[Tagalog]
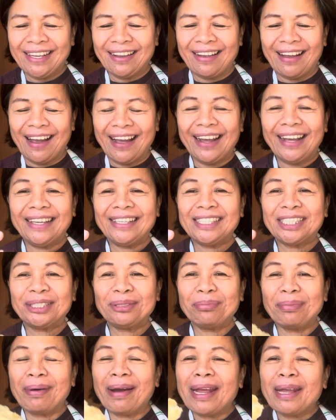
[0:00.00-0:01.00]
guys,
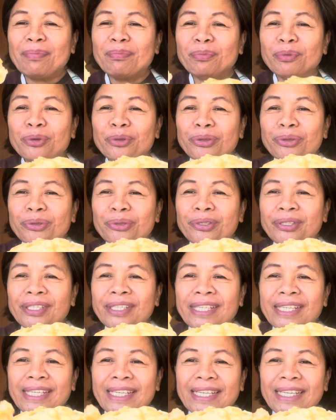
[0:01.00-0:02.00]
my puto
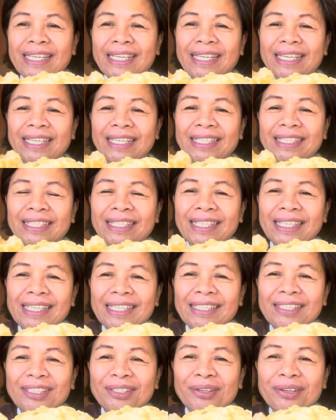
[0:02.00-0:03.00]
cheese. It's
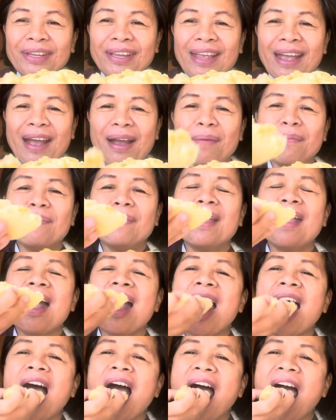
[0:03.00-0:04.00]
so yummy.
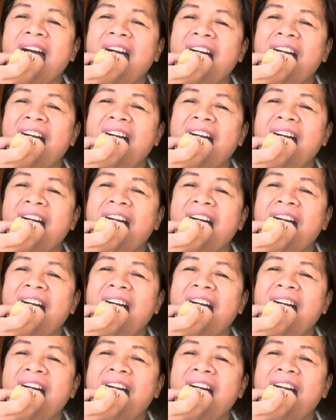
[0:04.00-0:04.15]
Huh?